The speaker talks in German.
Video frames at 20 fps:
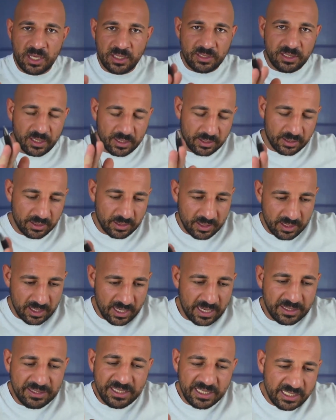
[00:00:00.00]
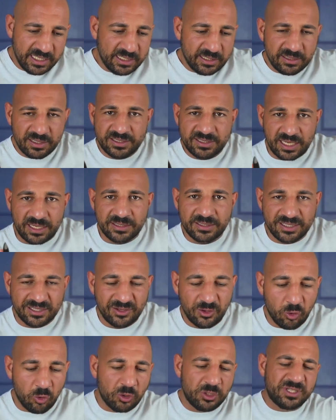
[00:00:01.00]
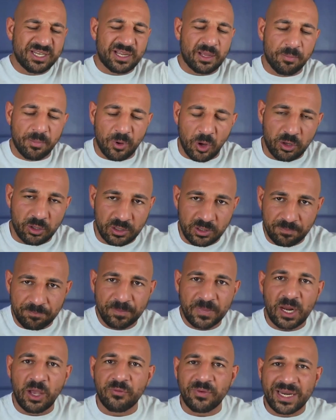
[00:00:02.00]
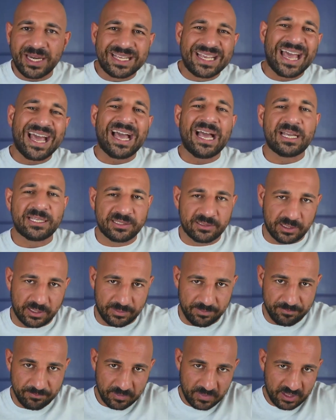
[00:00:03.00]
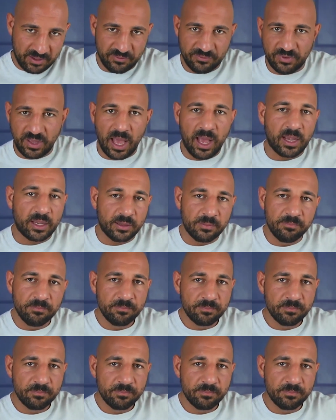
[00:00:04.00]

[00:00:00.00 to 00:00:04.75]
dann hätte ich das Ganze runtergebrochen auf eine Charakterfrage.